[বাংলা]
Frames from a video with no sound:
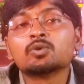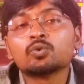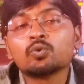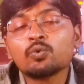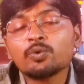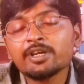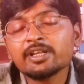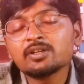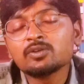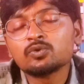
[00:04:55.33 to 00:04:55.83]

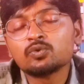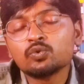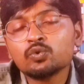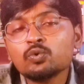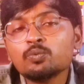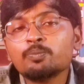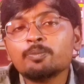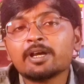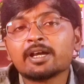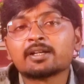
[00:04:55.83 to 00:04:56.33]
রোগের
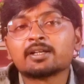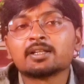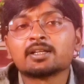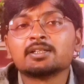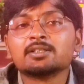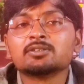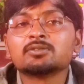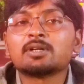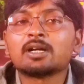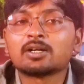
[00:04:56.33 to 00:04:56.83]
গ্রুপ একটা
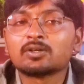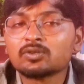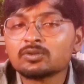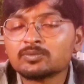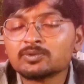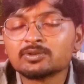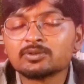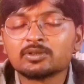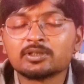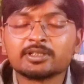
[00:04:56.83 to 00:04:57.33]
কিন্তু
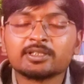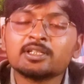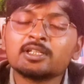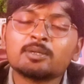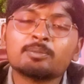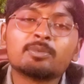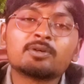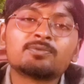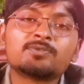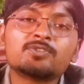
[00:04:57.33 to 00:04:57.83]
আক্রমণ করে
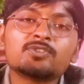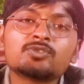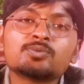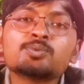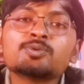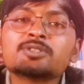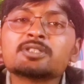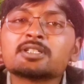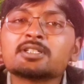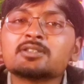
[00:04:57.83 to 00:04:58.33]
বা
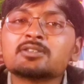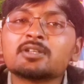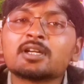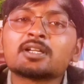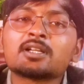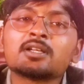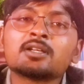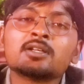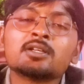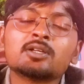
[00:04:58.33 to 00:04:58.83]
ফুসফুসে কিন্তু
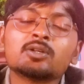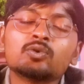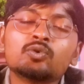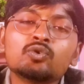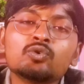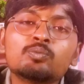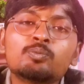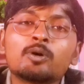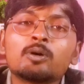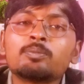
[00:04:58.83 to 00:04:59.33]
একটা
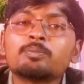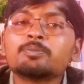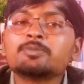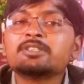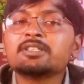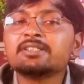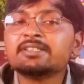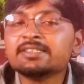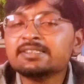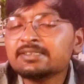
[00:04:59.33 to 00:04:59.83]
গ্রুপ অফ
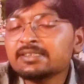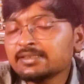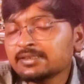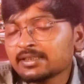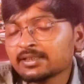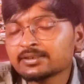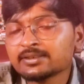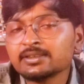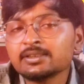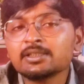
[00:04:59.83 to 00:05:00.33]
যে ডিজিজ
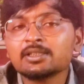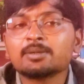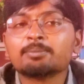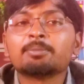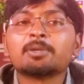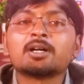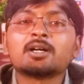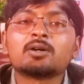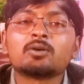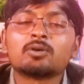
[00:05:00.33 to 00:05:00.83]
আছে
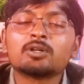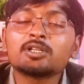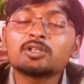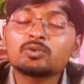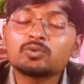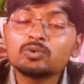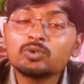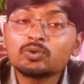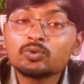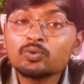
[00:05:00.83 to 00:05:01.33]
বা
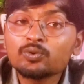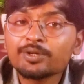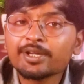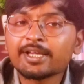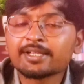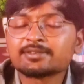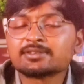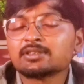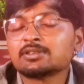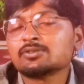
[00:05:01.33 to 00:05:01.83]
অনেকগুলো রোগ
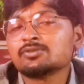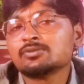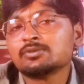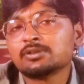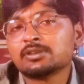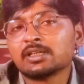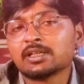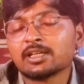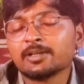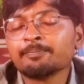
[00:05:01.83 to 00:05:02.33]
একসাথে
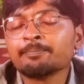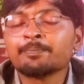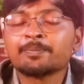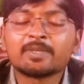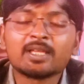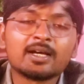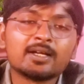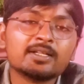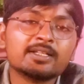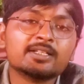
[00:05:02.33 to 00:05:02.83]
যদি থাকে
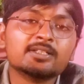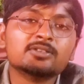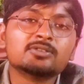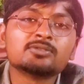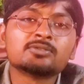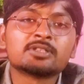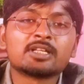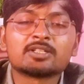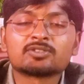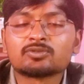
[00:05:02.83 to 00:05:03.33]
তাহলে
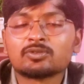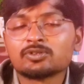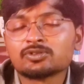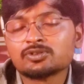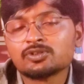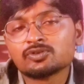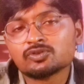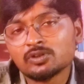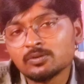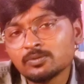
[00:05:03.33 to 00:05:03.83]
কিন্তু শ্বাসকষ্টের